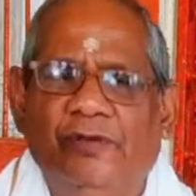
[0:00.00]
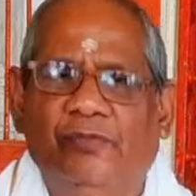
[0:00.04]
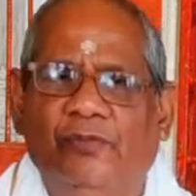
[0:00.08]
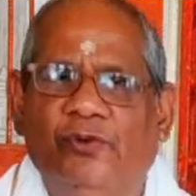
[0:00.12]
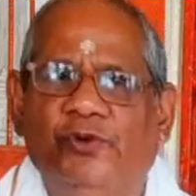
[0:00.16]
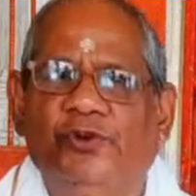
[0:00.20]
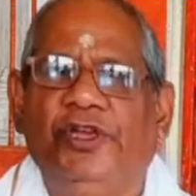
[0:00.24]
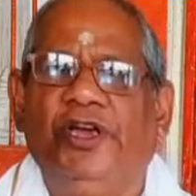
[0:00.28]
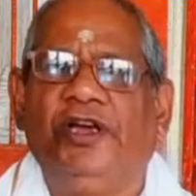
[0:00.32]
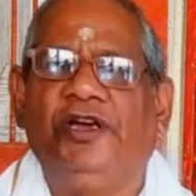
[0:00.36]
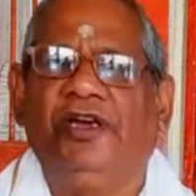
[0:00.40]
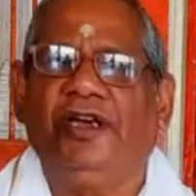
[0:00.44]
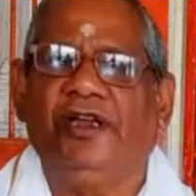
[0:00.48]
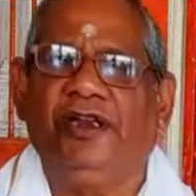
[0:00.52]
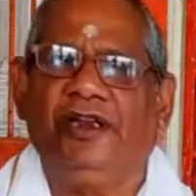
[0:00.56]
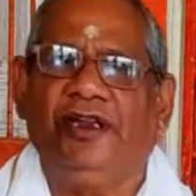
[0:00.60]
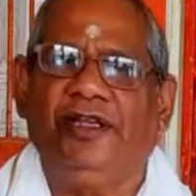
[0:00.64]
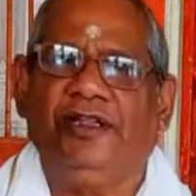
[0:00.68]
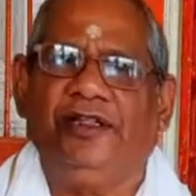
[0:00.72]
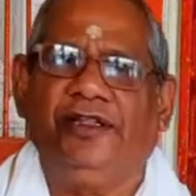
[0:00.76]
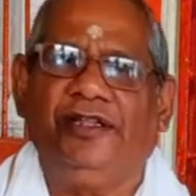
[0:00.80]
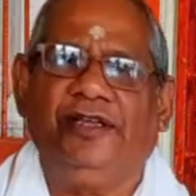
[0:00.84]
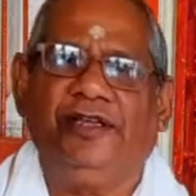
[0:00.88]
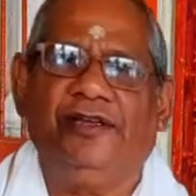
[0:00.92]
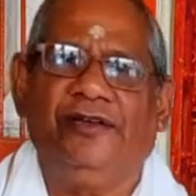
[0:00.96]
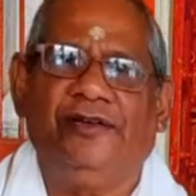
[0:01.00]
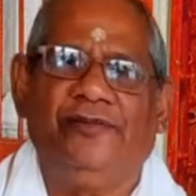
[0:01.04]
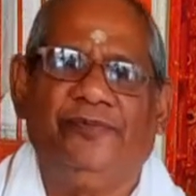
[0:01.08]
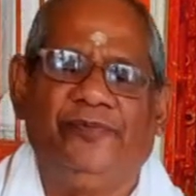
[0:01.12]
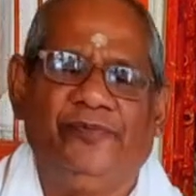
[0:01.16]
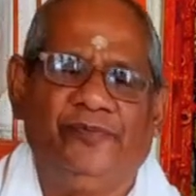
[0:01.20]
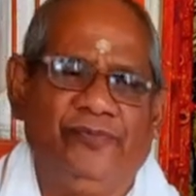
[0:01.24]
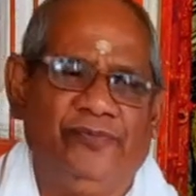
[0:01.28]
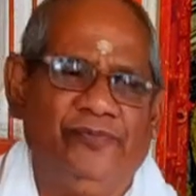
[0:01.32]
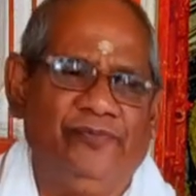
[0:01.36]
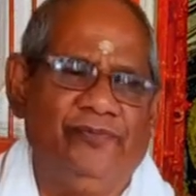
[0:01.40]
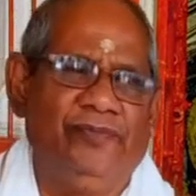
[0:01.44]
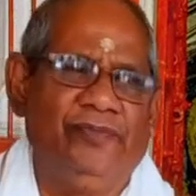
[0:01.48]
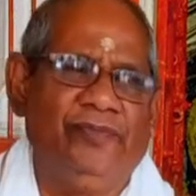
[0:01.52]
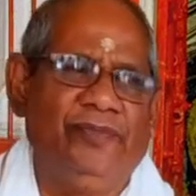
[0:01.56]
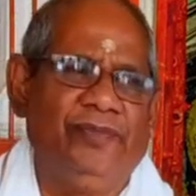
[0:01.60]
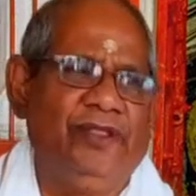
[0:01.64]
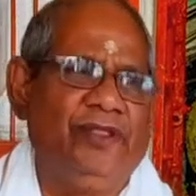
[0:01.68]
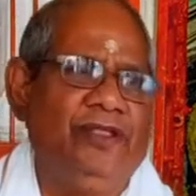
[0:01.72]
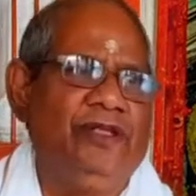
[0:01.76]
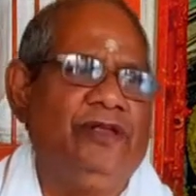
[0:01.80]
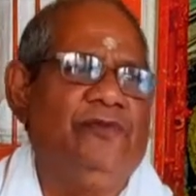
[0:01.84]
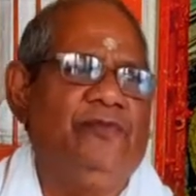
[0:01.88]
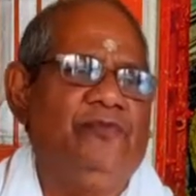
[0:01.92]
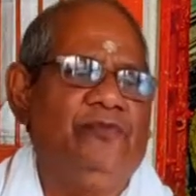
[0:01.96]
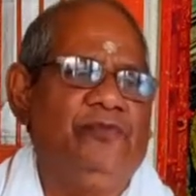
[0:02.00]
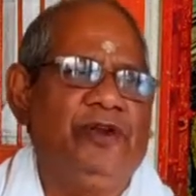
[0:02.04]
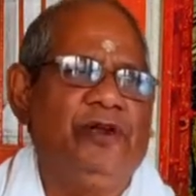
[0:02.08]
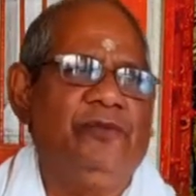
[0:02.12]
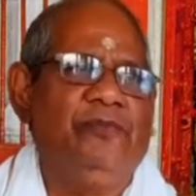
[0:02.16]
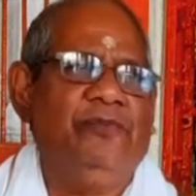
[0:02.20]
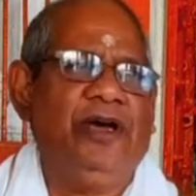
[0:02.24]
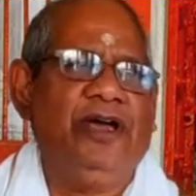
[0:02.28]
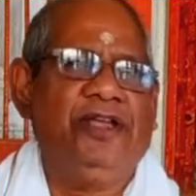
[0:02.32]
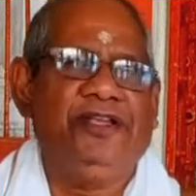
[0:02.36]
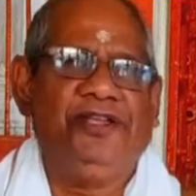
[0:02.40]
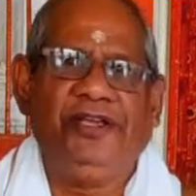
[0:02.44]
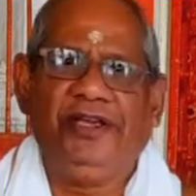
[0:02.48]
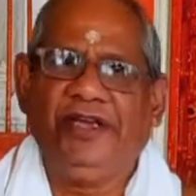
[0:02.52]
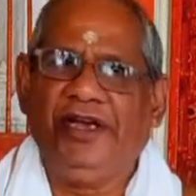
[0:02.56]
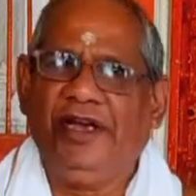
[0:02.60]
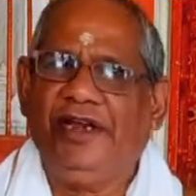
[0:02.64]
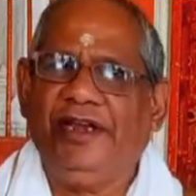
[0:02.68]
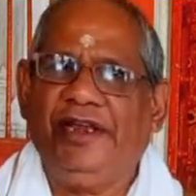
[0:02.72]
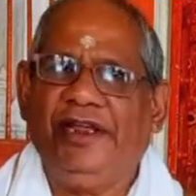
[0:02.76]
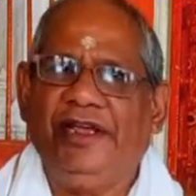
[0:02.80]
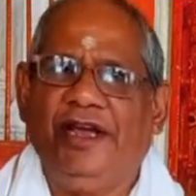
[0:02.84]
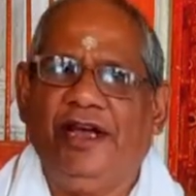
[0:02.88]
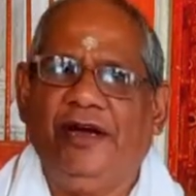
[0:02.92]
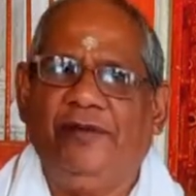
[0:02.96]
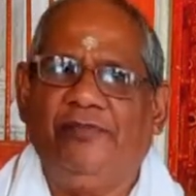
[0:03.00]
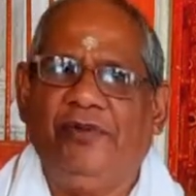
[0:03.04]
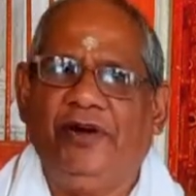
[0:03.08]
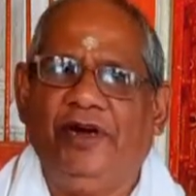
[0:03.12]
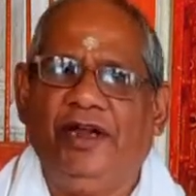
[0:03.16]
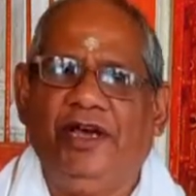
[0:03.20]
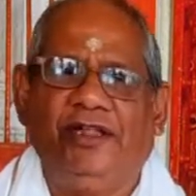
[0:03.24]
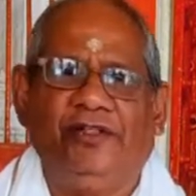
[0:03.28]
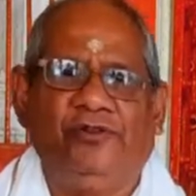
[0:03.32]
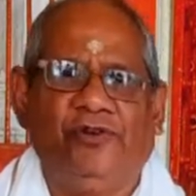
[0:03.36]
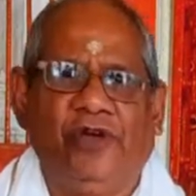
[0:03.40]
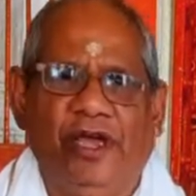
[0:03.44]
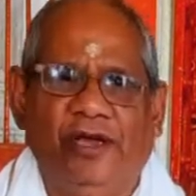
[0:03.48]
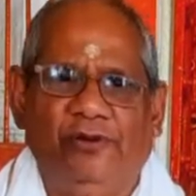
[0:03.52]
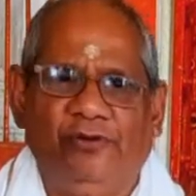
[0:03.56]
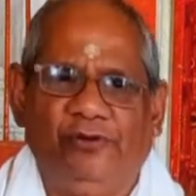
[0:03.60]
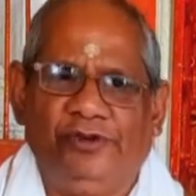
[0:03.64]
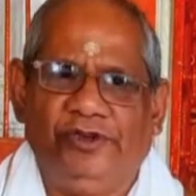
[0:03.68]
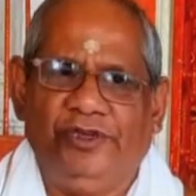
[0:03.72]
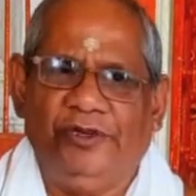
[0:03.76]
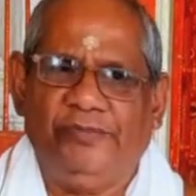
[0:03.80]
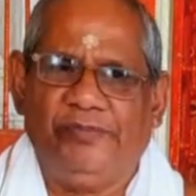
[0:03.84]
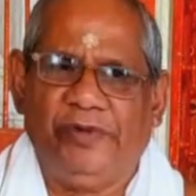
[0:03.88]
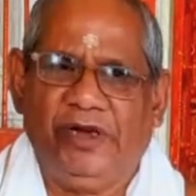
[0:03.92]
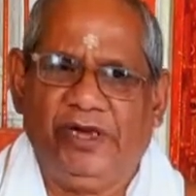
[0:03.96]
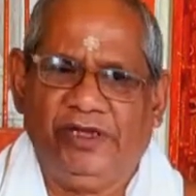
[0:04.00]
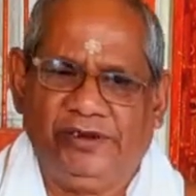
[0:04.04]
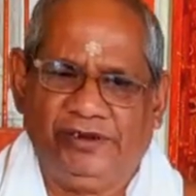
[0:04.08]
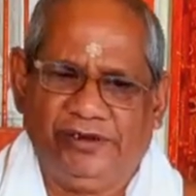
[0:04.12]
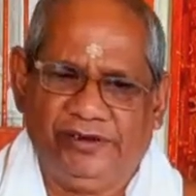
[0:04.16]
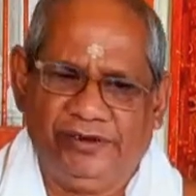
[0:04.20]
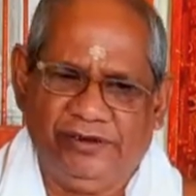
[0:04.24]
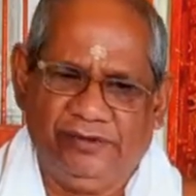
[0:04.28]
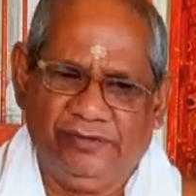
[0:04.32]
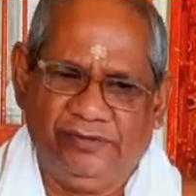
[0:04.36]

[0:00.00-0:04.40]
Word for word: पूजा कर रहे थे ब्रह्मा जी का निगाह पड़ा तो आए उसके पास